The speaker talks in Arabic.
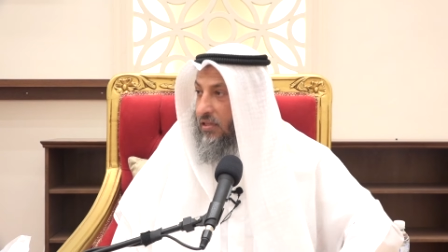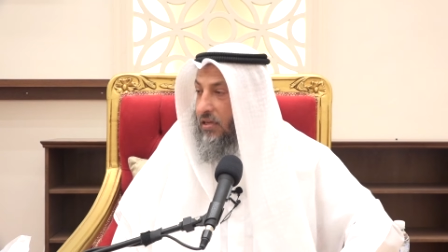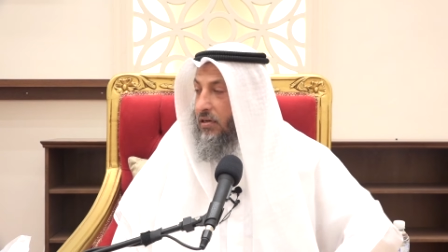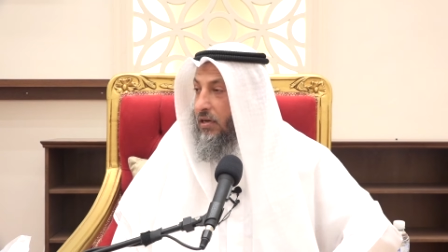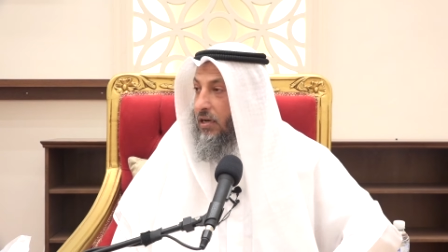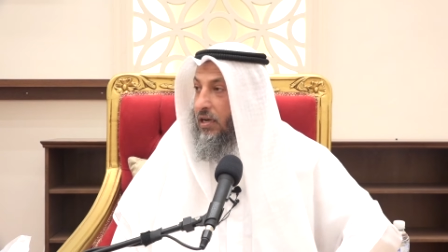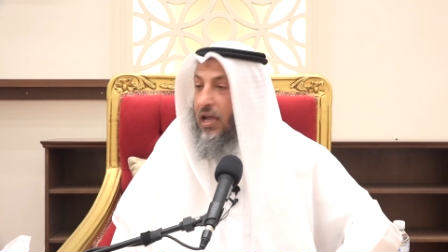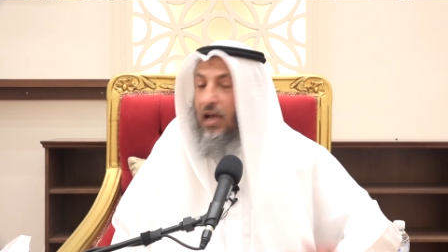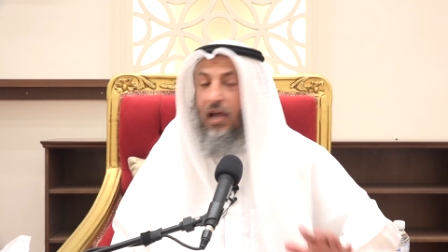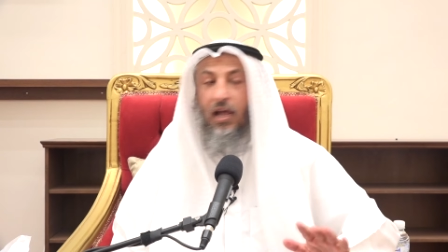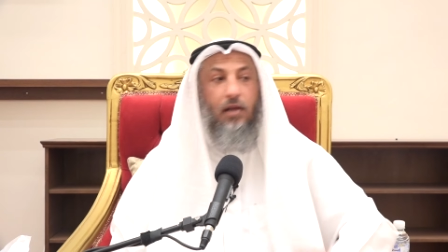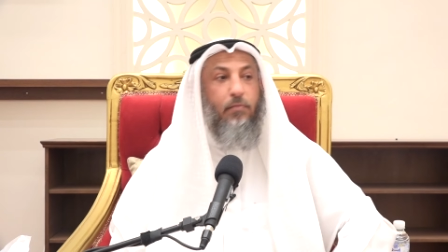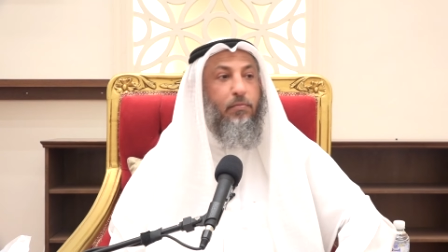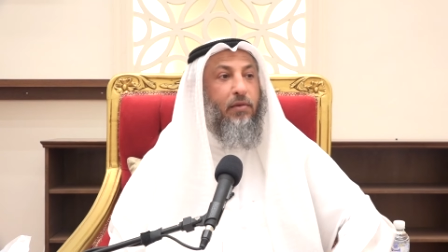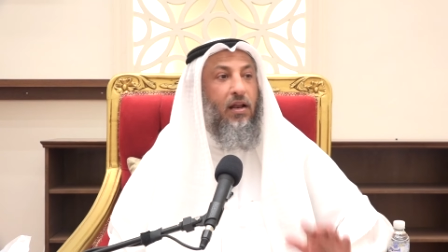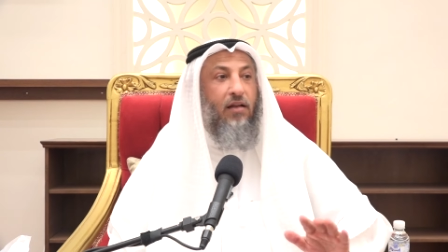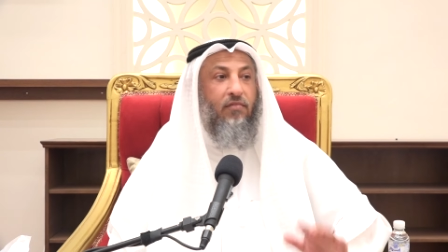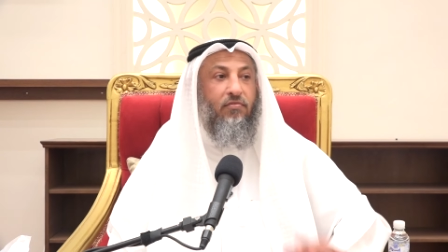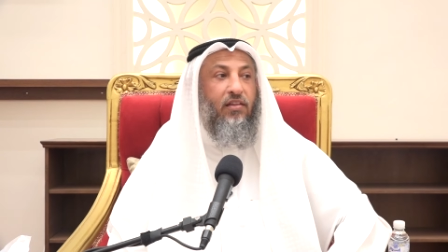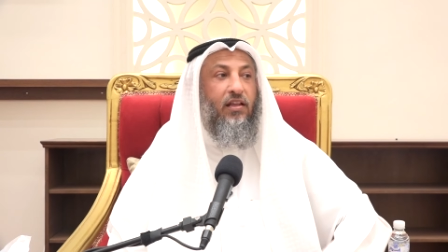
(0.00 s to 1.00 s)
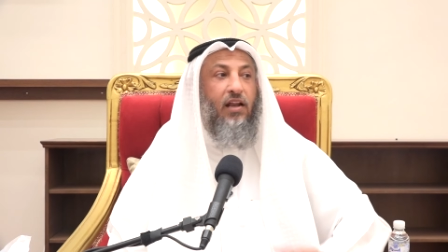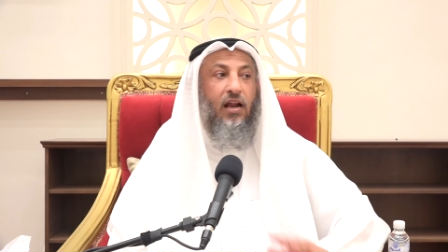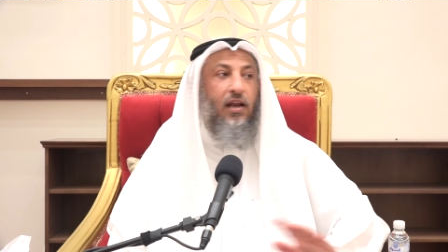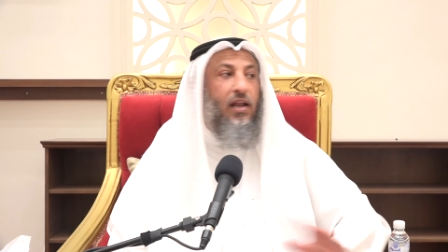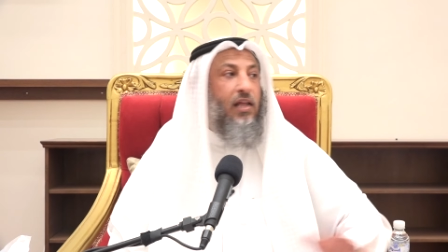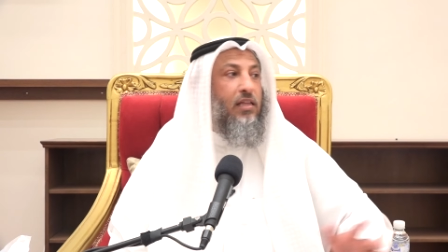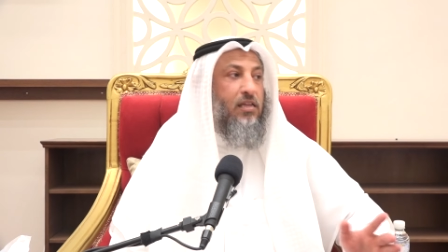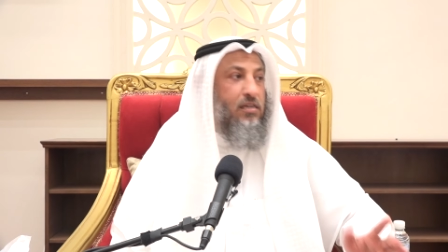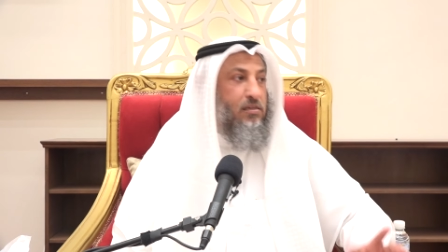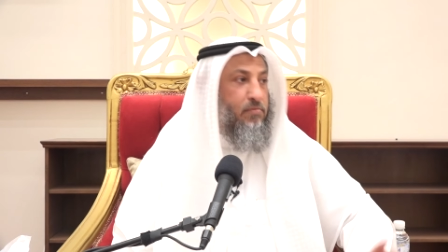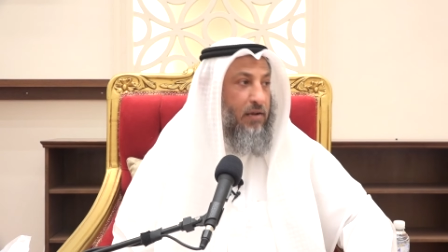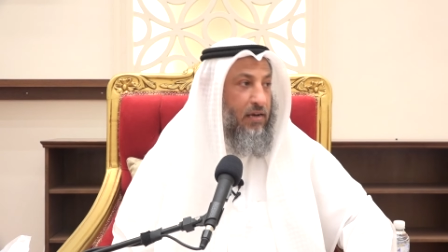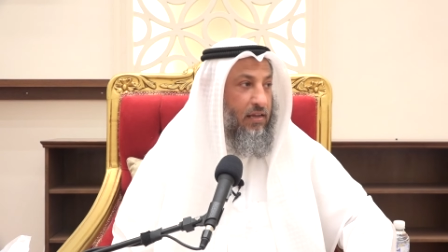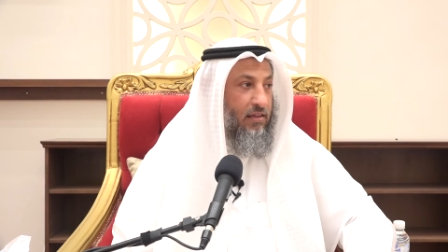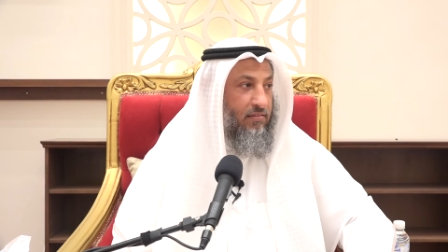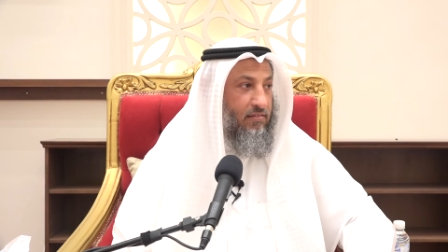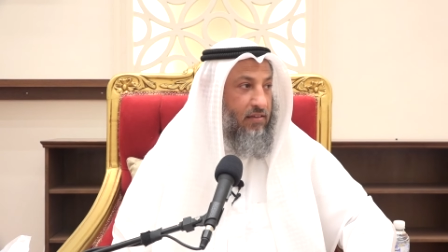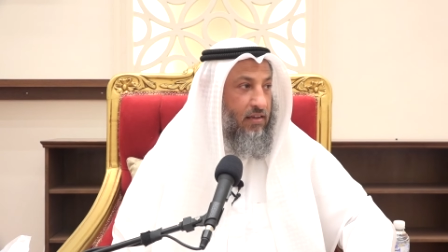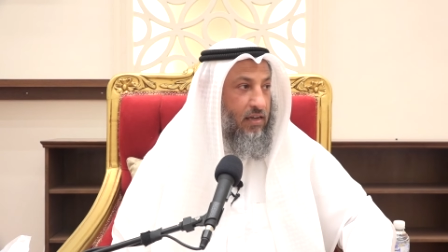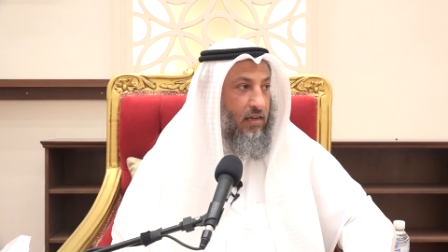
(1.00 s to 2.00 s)
تجب اللي اقل من 1000 دينار لا تجب عليه
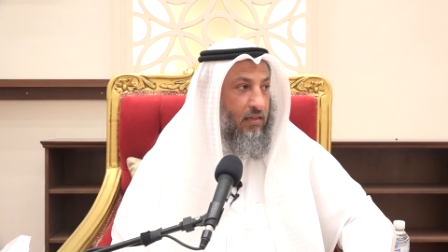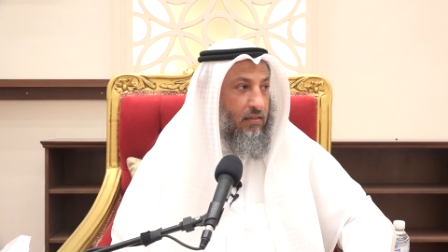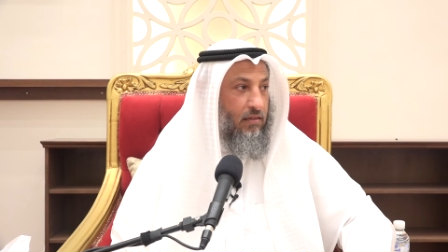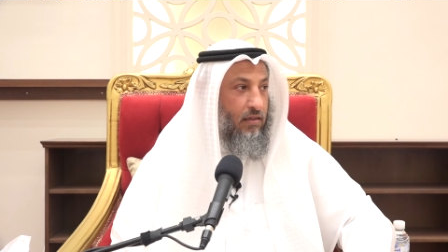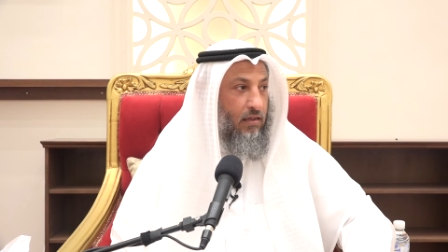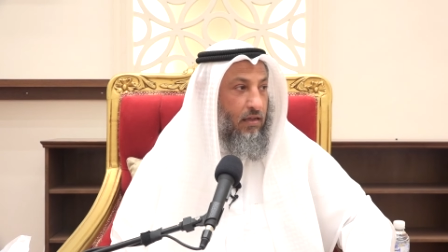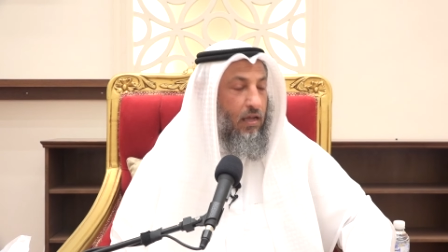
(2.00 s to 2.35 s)
الزكاة